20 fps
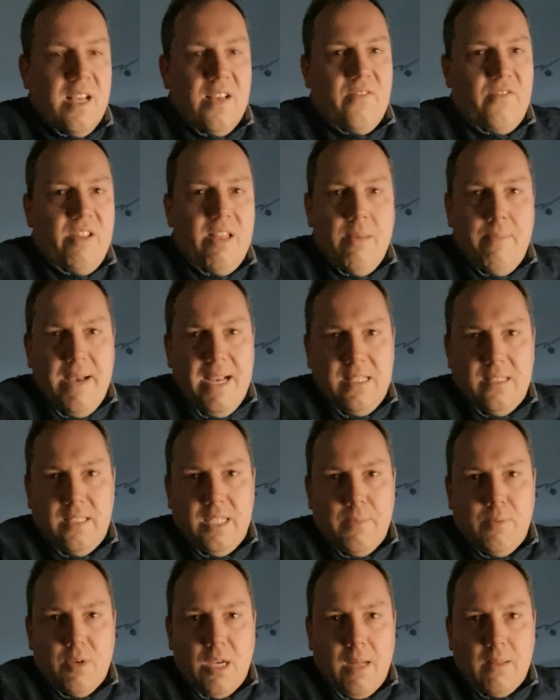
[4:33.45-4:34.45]
Philipp S.,
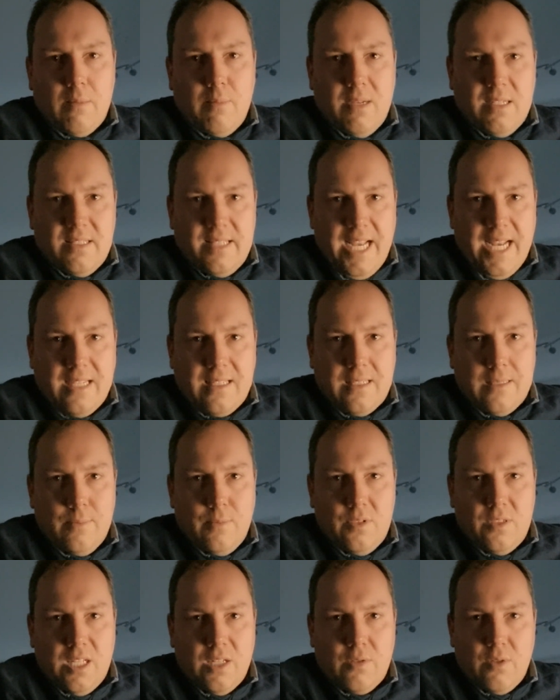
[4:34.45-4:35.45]
die Programmnummer 6,
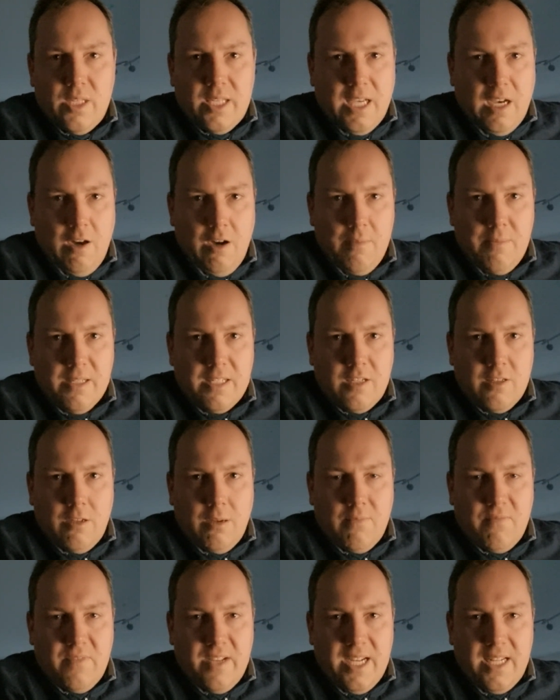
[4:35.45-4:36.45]
muss natürlich auch
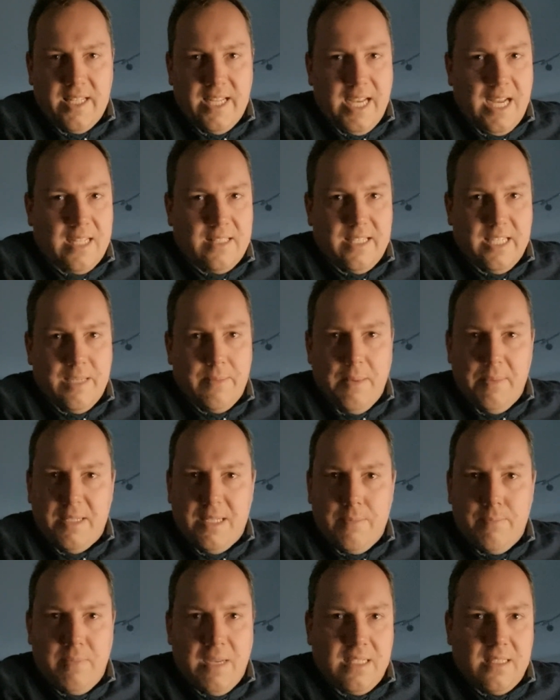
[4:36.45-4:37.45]
mitgenommen werden. Er hat sich immer mit
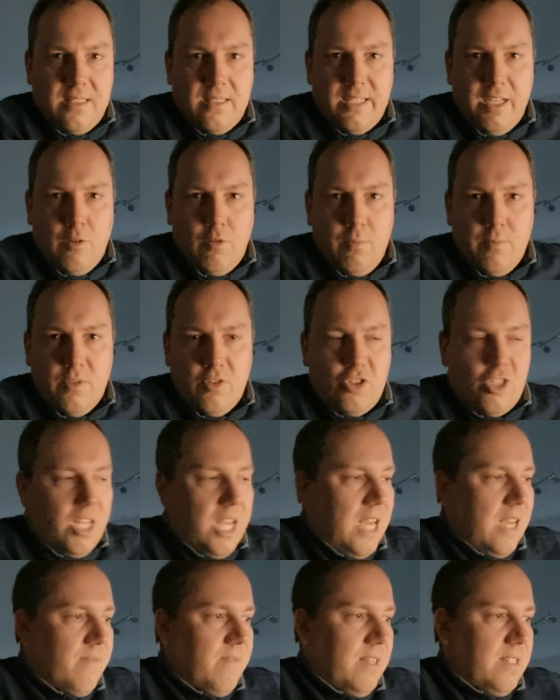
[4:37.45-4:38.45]
dem Besten
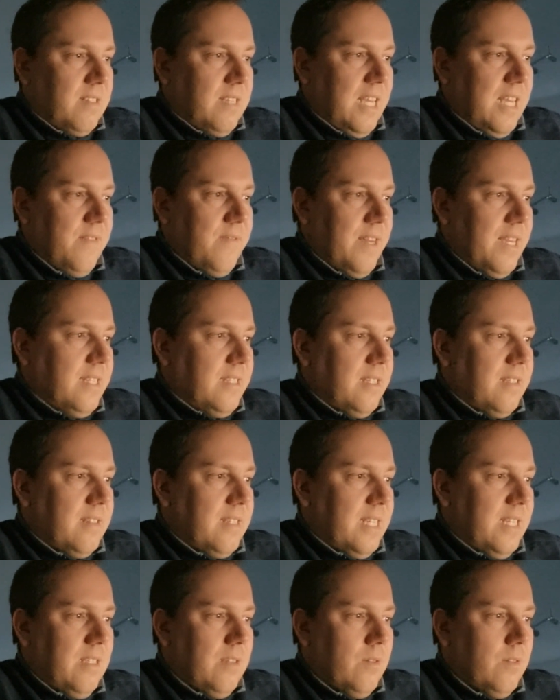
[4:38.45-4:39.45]
herumgeschlagen, war teilweise
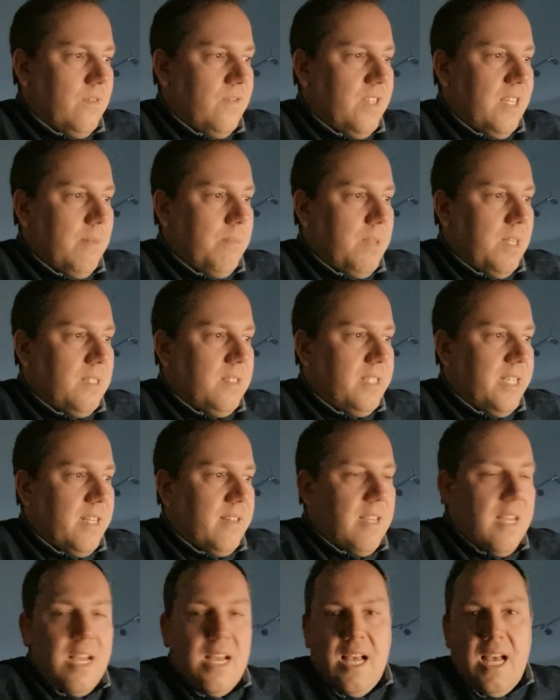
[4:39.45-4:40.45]
dritt- und viert
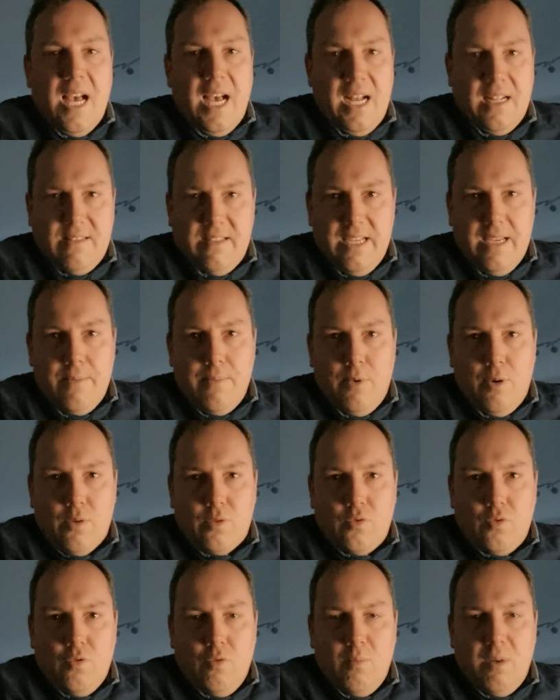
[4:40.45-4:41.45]
platziert, hat im
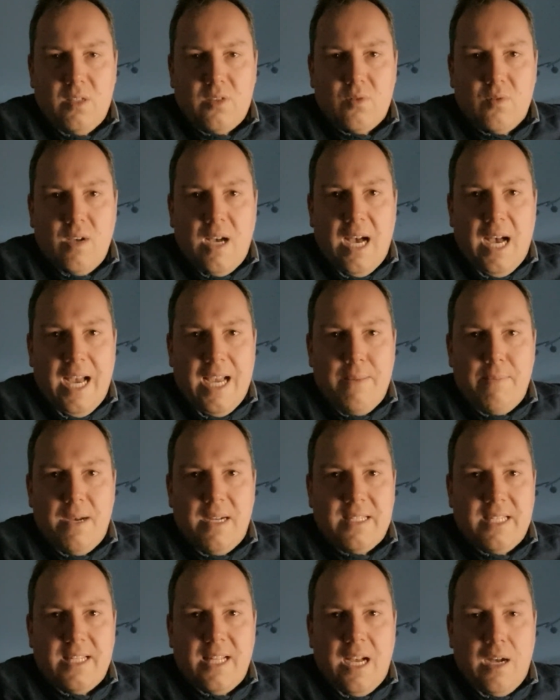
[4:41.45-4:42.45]
Oktober sogar
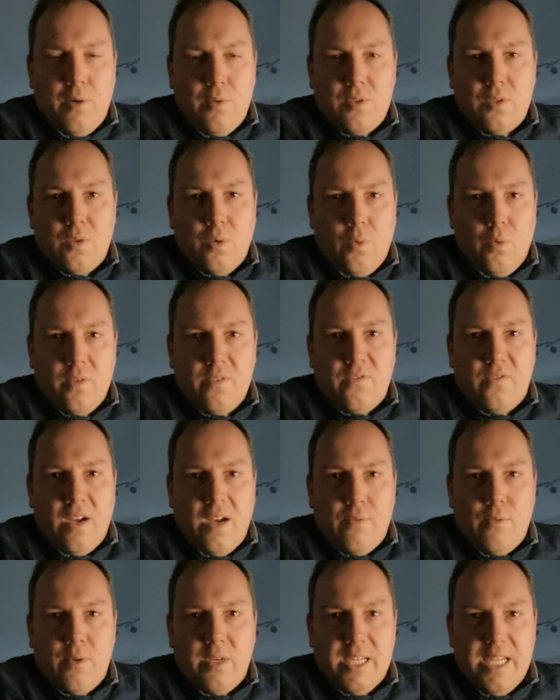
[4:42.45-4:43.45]
einmal den haushohen
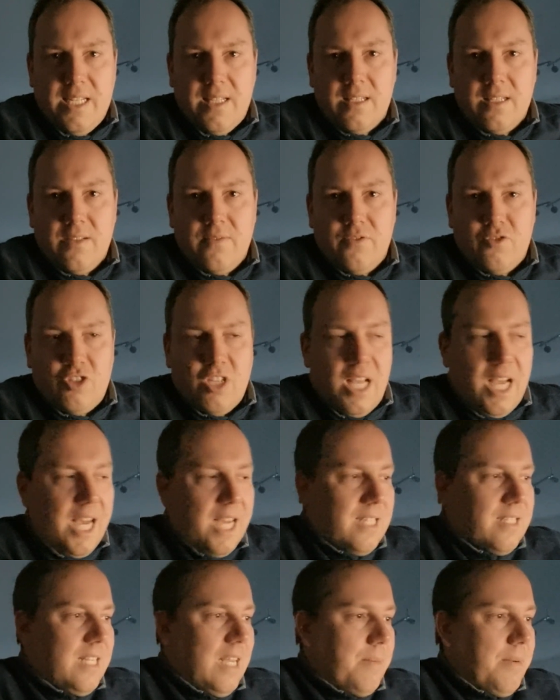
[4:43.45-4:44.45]
Favoriten
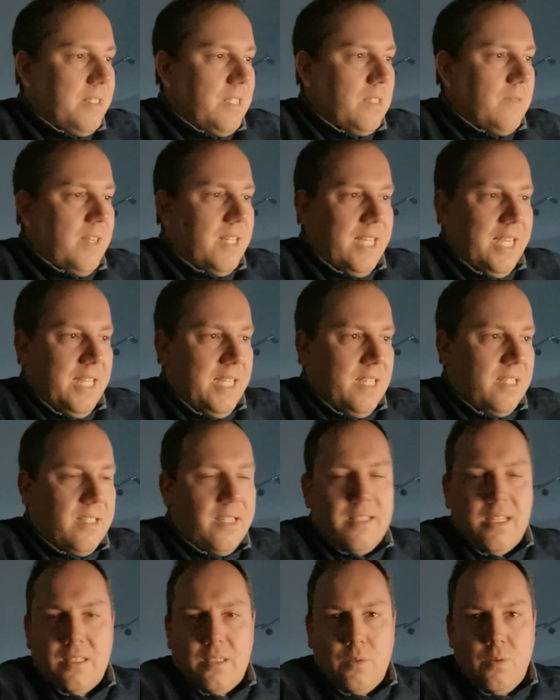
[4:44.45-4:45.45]
geschlagen. Damals, das war eine richtige
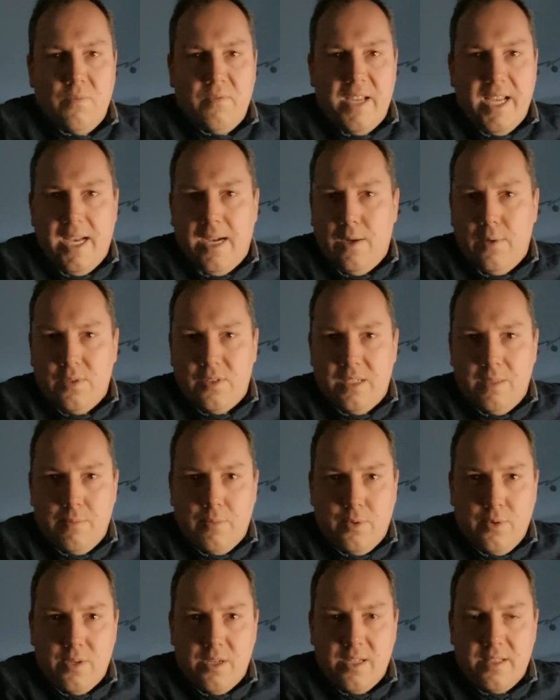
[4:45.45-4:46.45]
Sensation, wie er aus dem
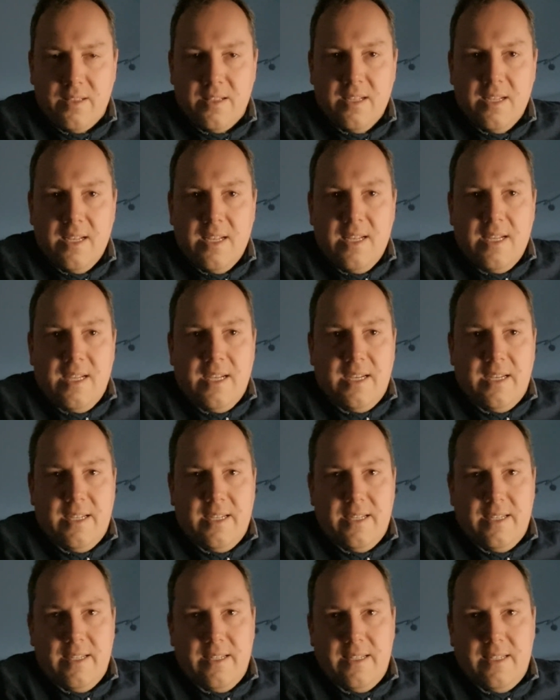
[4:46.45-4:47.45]
Rücken
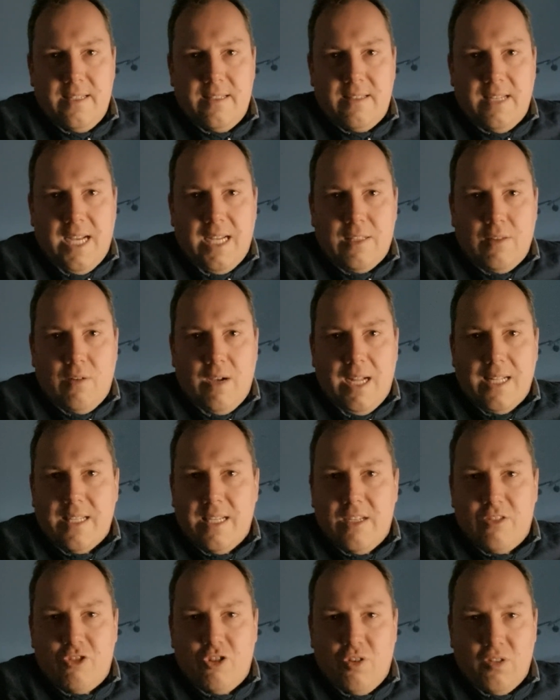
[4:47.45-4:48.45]
äh, da noch
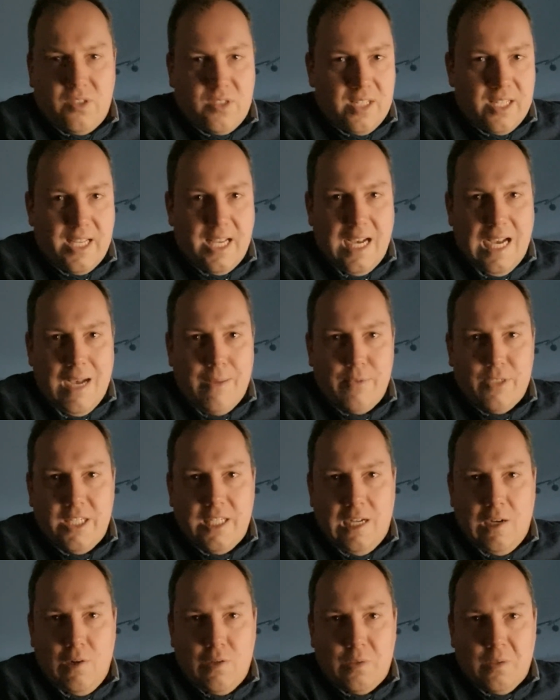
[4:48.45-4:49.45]
angeschossen kam und
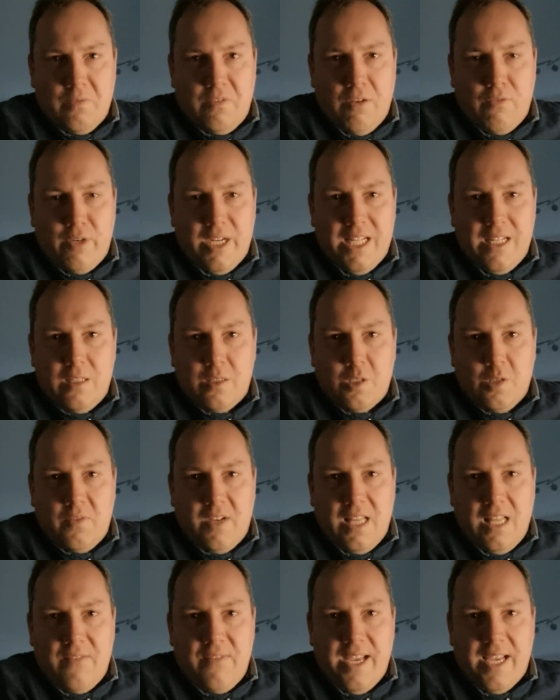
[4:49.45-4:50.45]
den haushohen Favoriten in
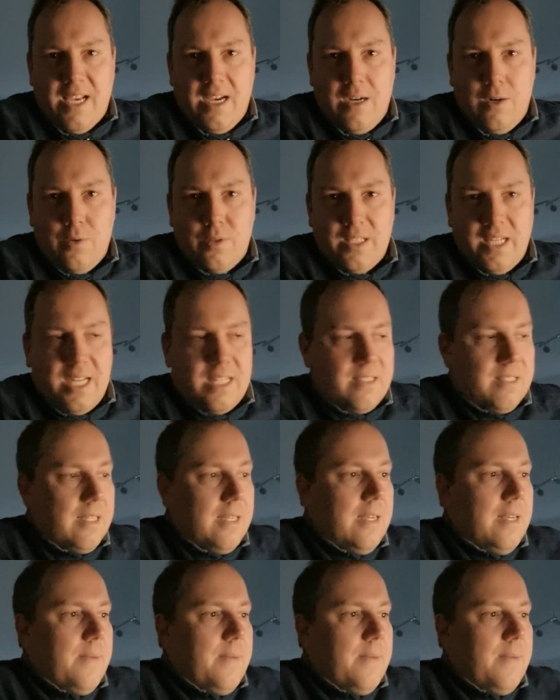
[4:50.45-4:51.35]
Savannah weggehauen hat.